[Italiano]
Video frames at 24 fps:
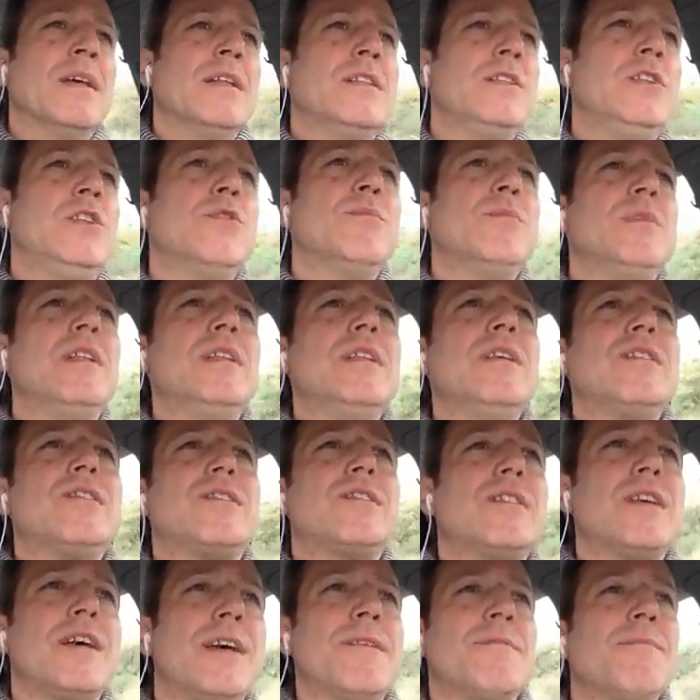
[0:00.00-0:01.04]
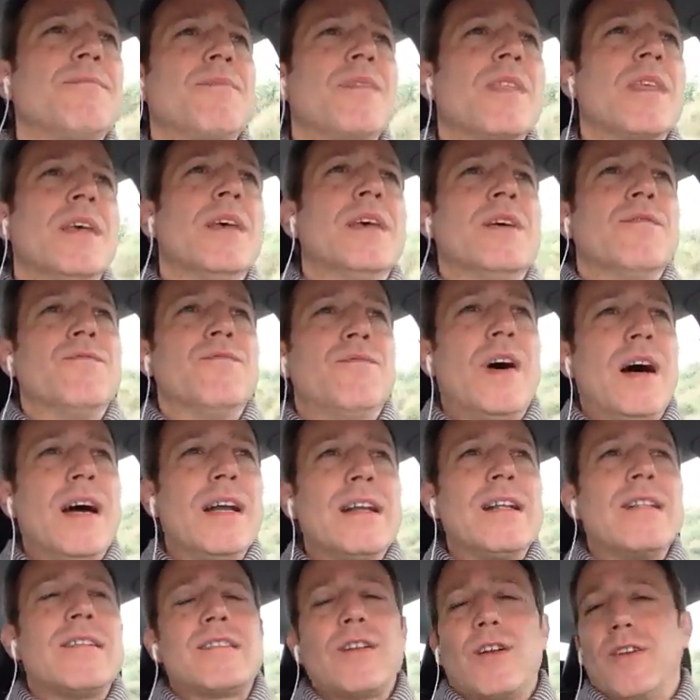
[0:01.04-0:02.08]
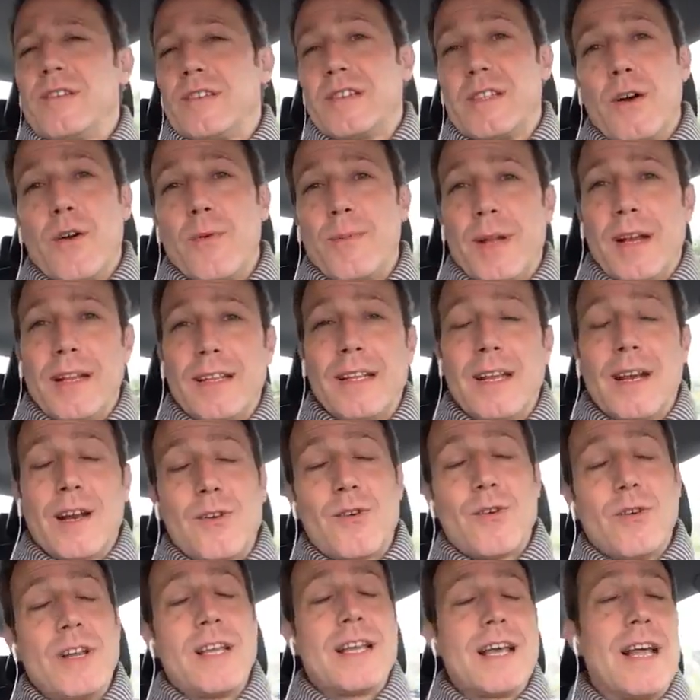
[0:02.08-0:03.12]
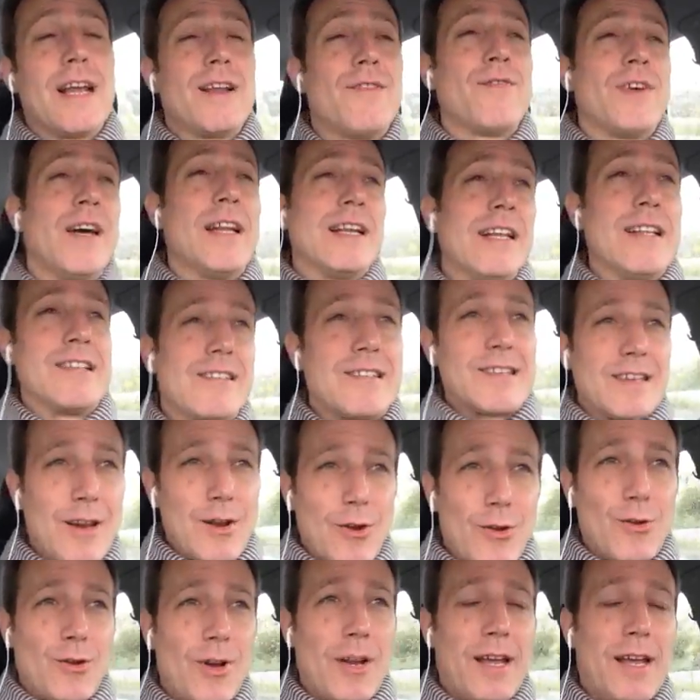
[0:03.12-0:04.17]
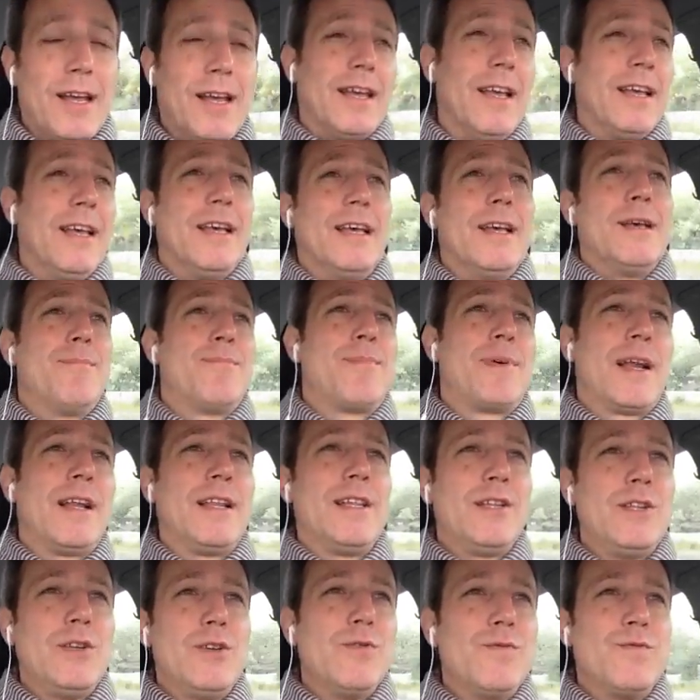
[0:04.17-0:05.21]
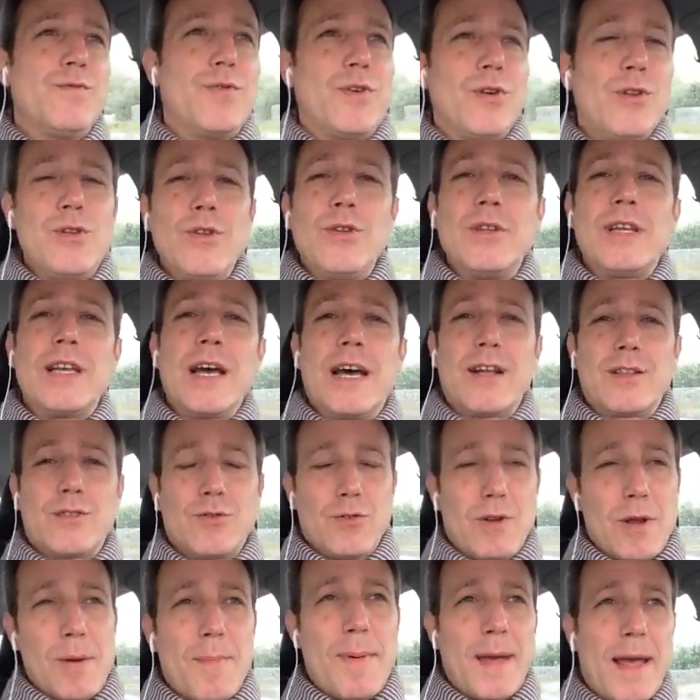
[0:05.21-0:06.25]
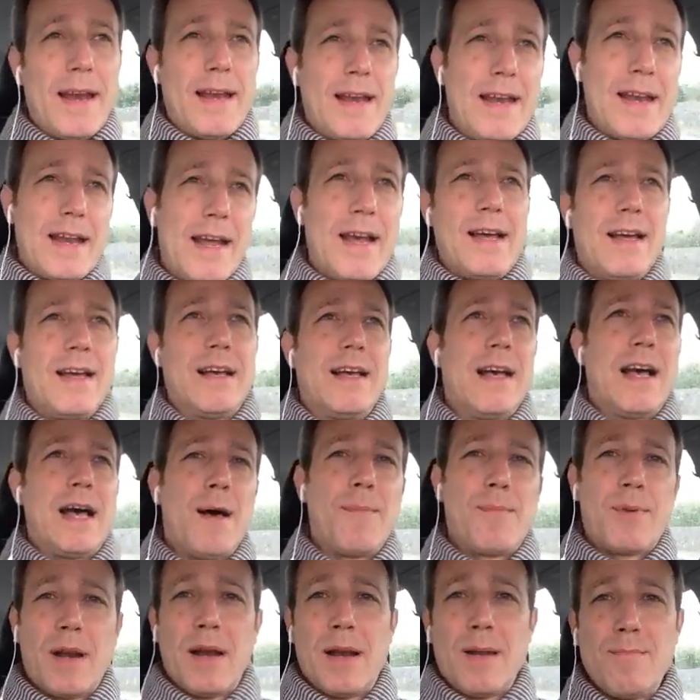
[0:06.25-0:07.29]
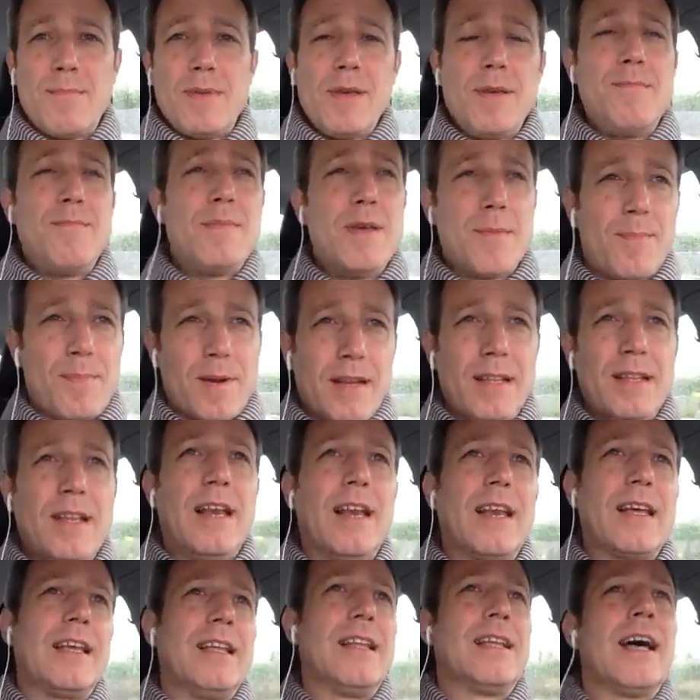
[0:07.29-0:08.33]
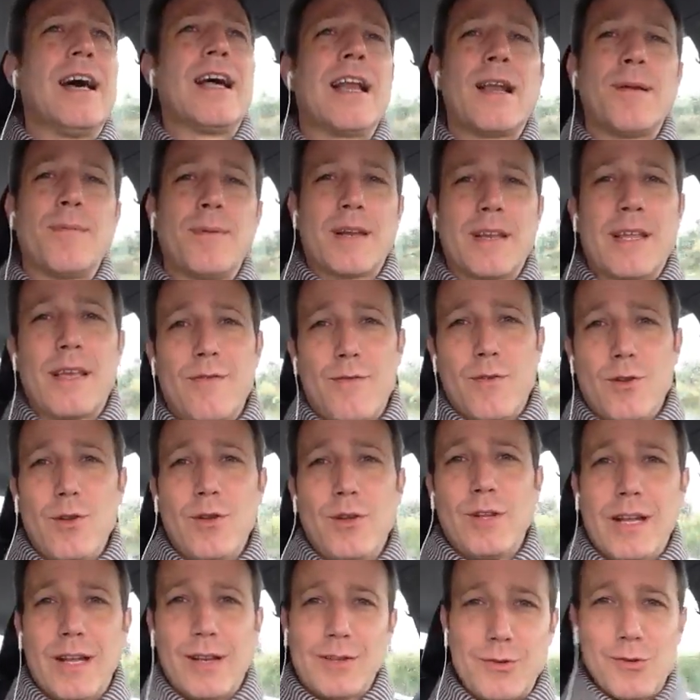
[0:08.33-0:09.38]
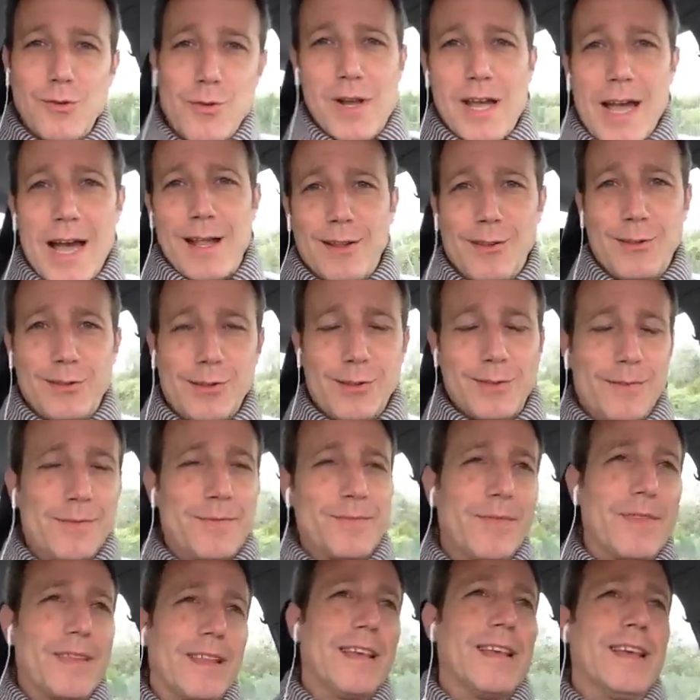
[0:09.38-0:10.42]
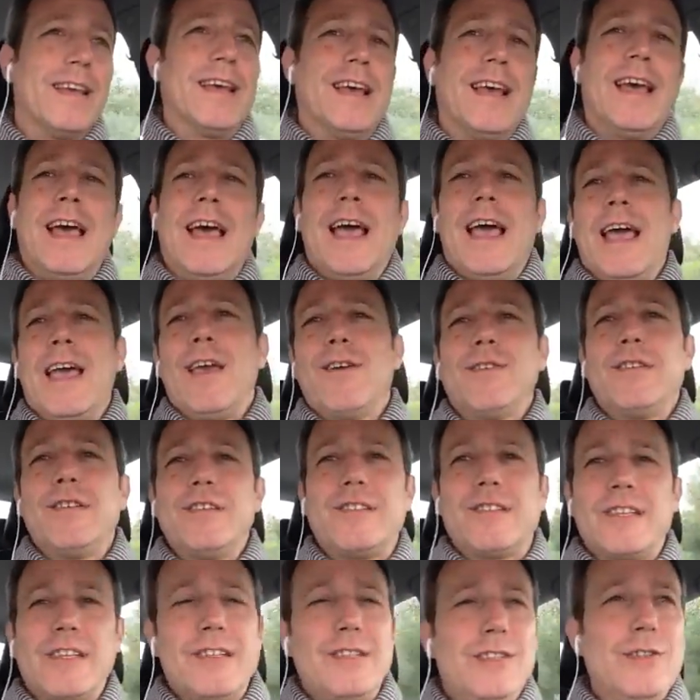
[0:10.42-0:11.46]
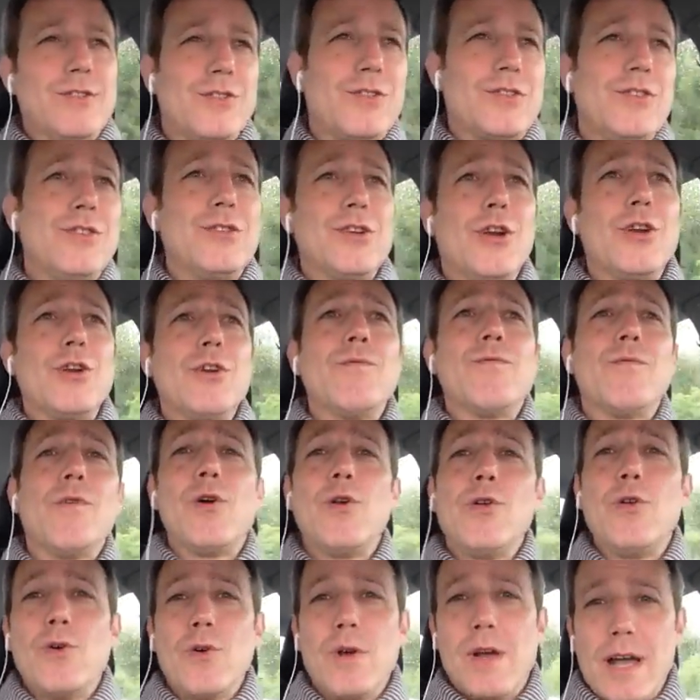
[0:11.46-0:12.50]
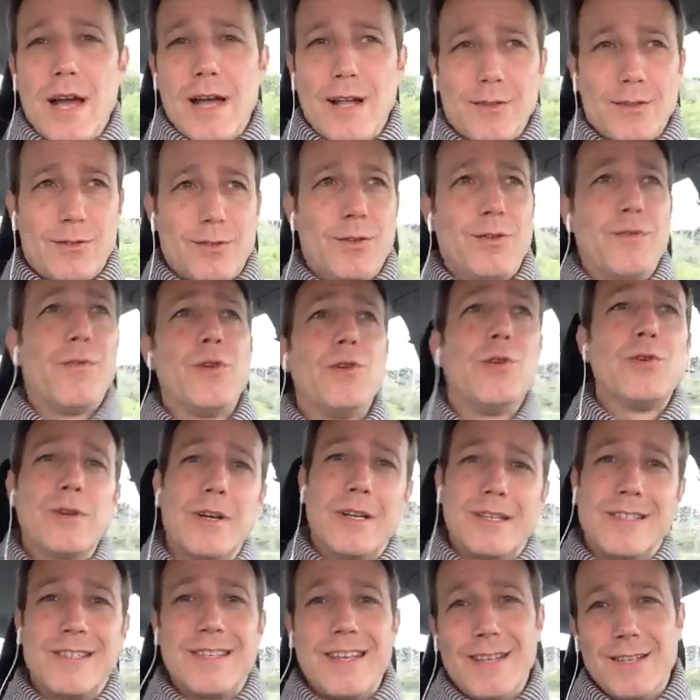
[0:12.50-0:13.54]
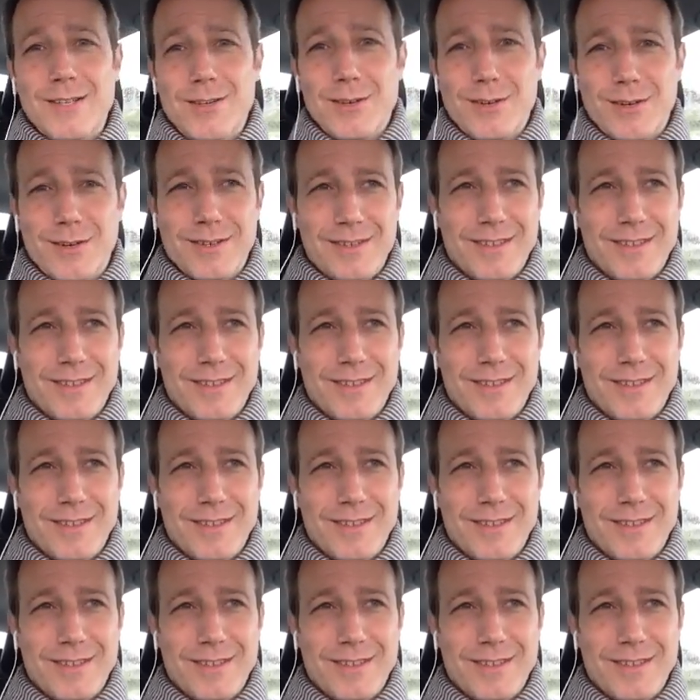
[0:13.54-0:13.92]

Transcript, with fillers: Dio mi disse vai nel salone, stavo per andare a coricare, vai nel salone, prendi un foglio di carta, una penna, apri la Bibbia, prendi la chitarra perché voglio darti un canto. E io disse a Dio, Signore, non voglio un canto, io voglio un assegno.